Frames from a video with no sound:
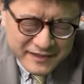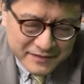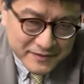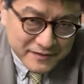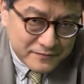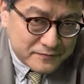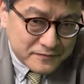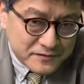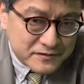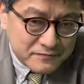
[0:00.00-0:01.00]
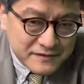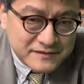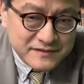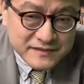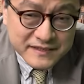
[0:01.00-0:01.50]
今日本保守党は
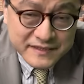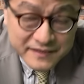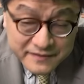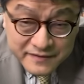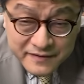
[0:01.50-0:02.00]
ついてきてる